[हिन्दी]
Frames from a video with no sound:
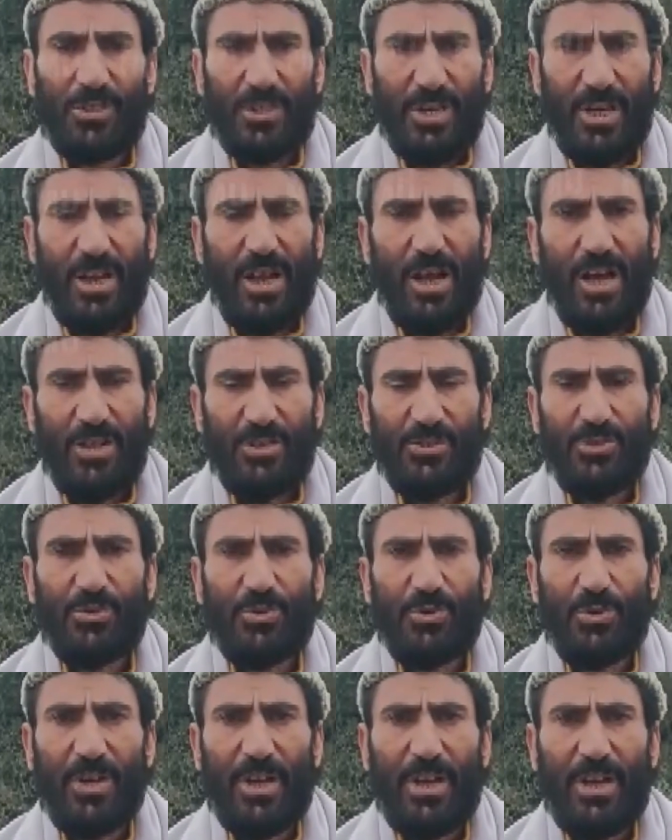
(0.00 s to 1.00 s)
भाजपा के वरिष्ठ
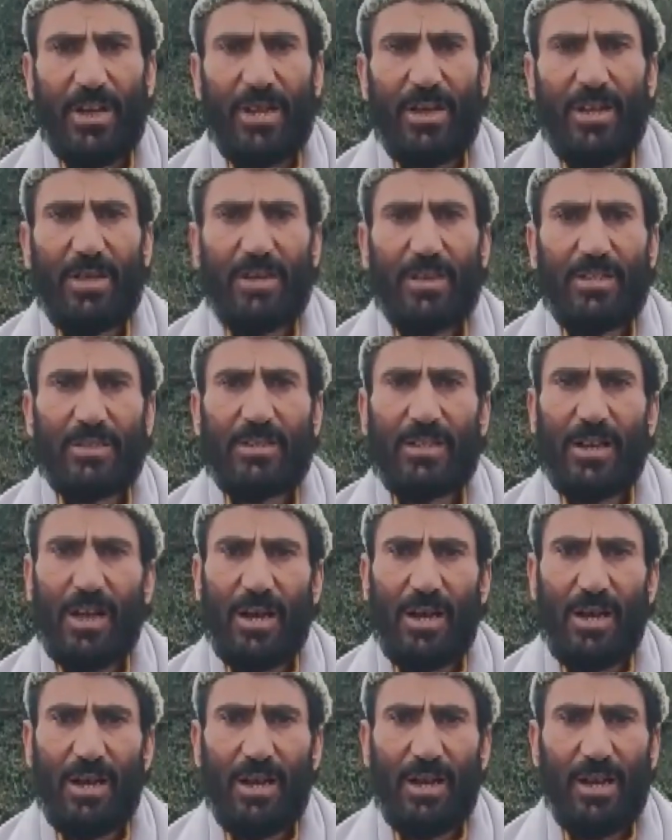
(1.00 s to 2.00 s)
नेता मंजूर
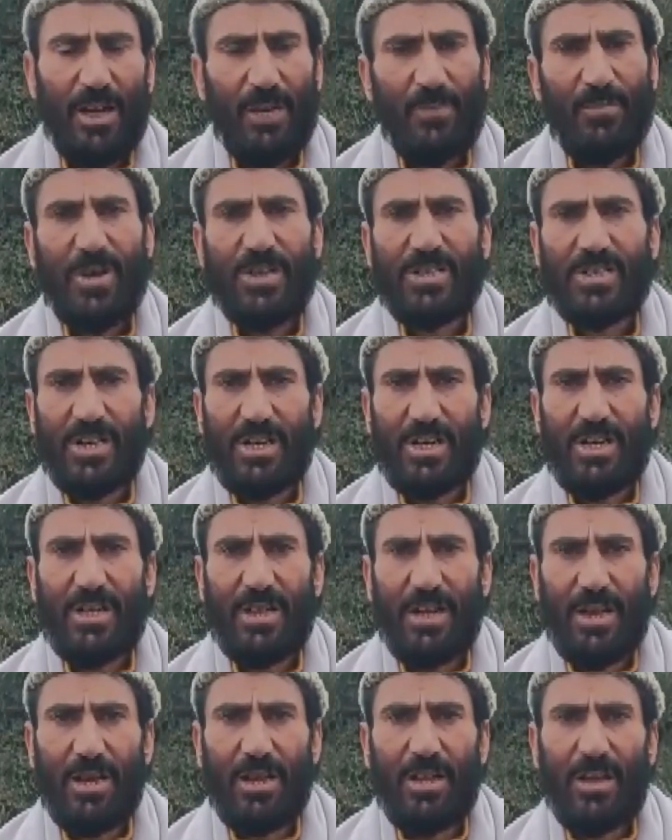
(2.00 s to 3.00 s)
कुलगाम ने जिला कुलगाम के
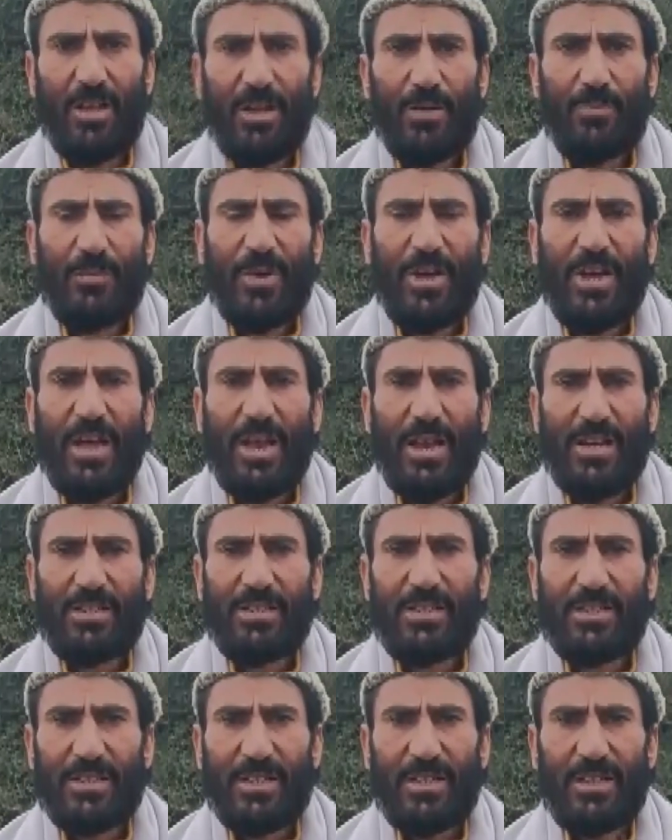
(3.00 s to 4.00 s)
स्कूलों में शिक्षकों की
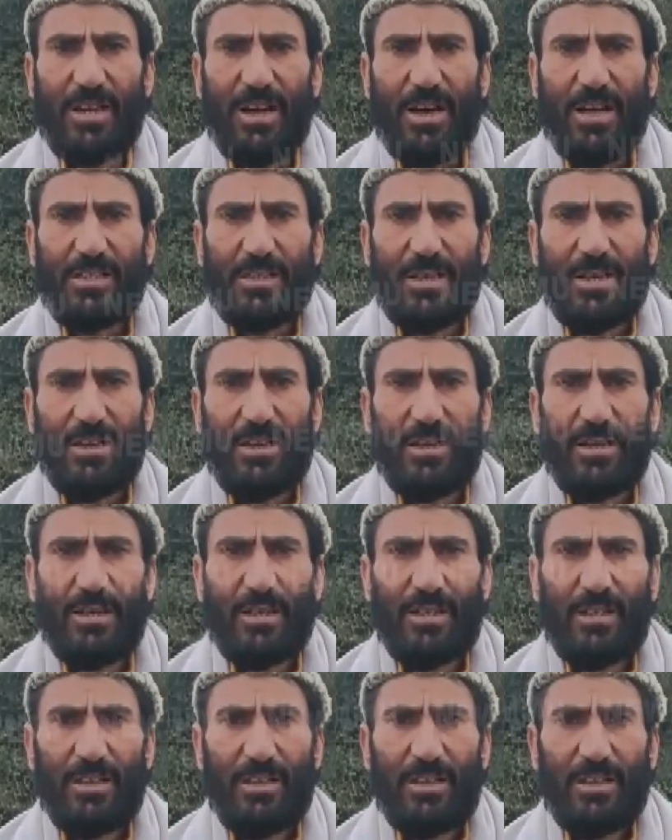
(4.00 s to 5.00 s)
कमी को लेकर
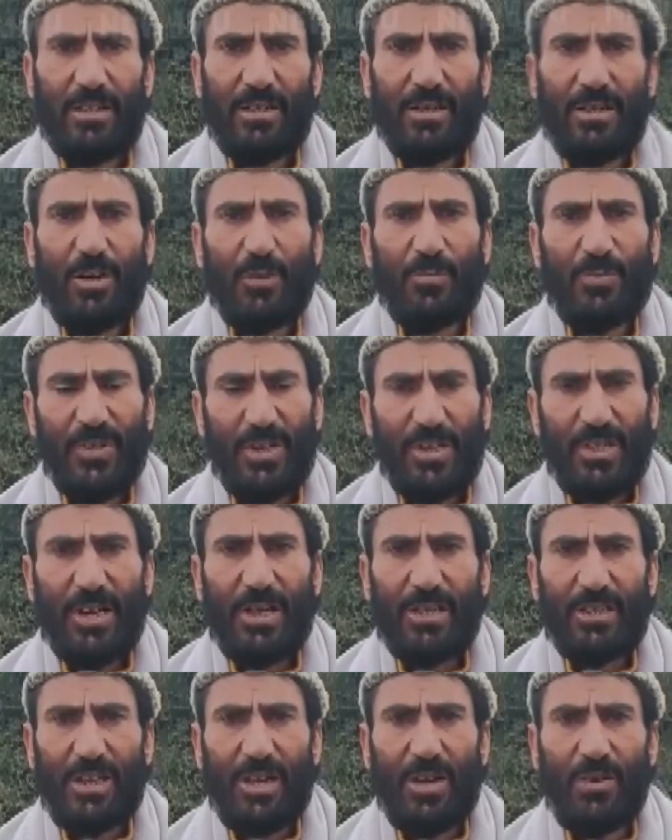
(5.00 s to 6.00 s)
उपराज्यपाल प्रशासन से जल्द
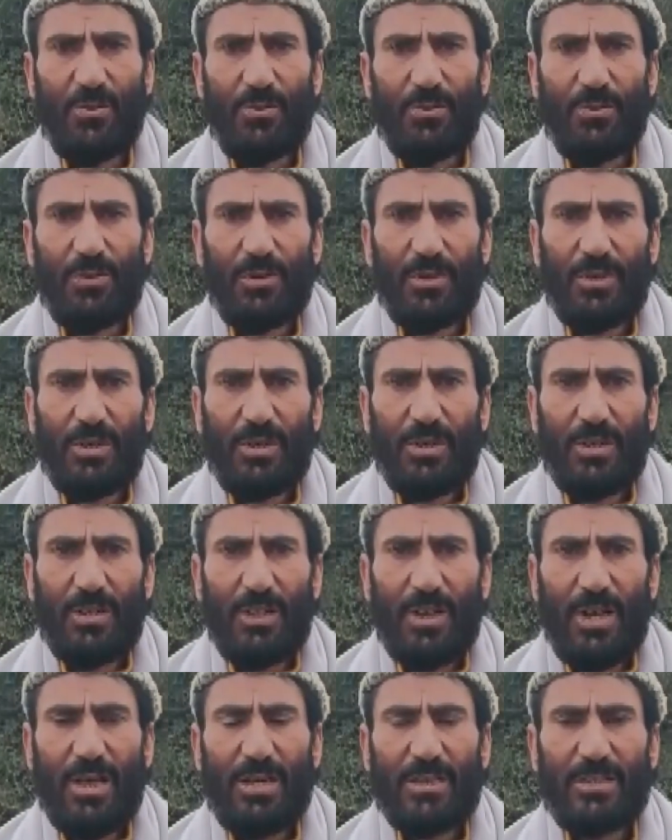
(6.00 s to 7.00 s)
संज्ञान लेने और
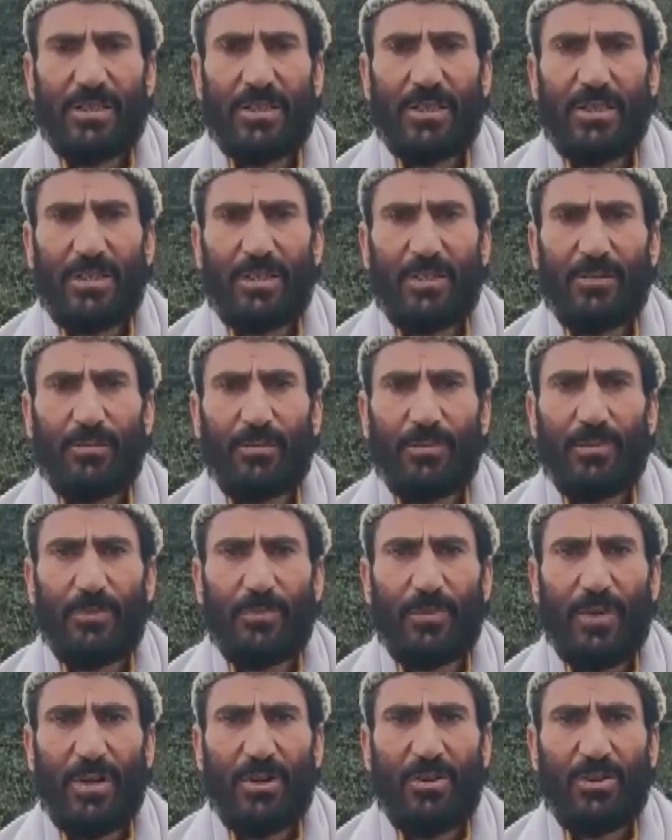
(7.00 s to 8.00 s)
स्कूलों में शिक्षकों की कमी
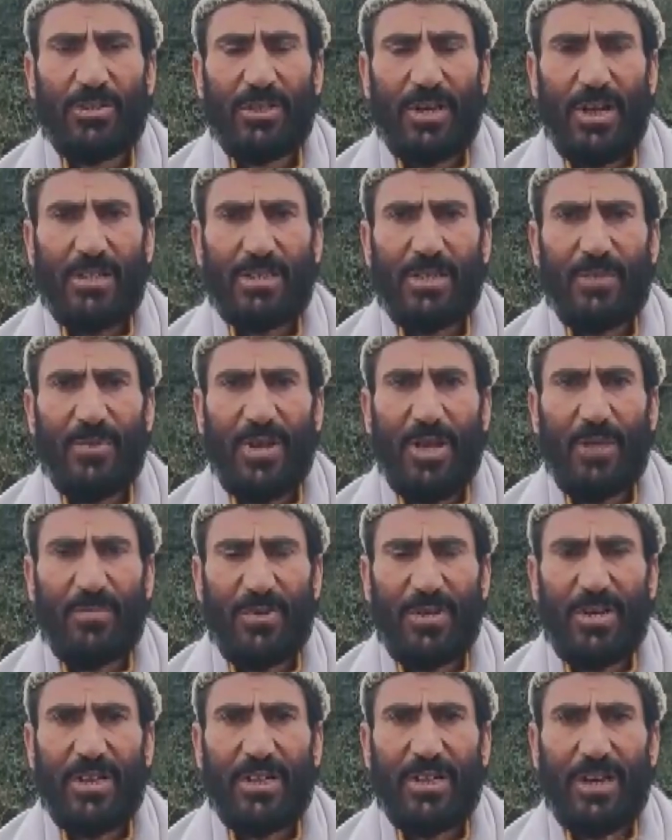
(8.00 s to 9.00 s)
को जल्द पूरा करने की
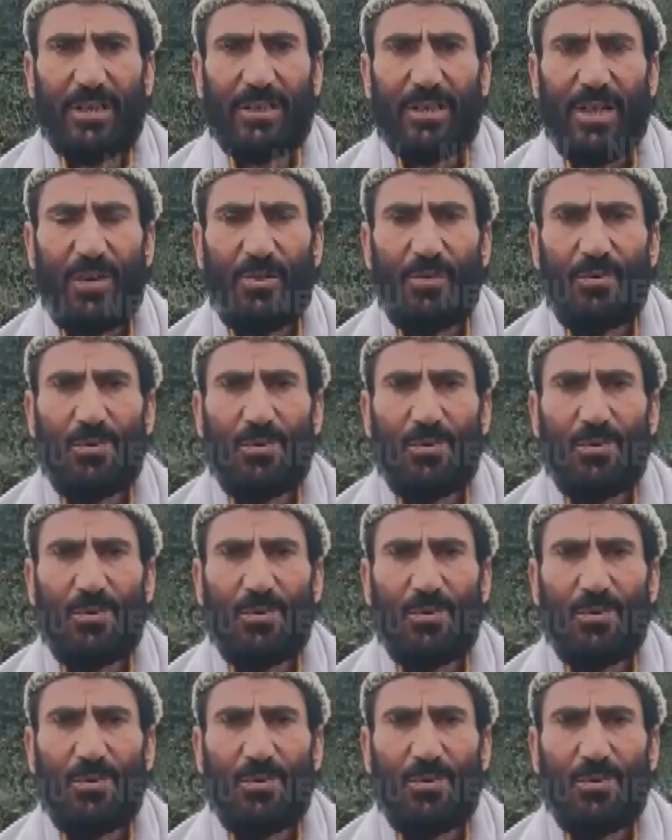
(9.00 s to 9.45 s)
मांग की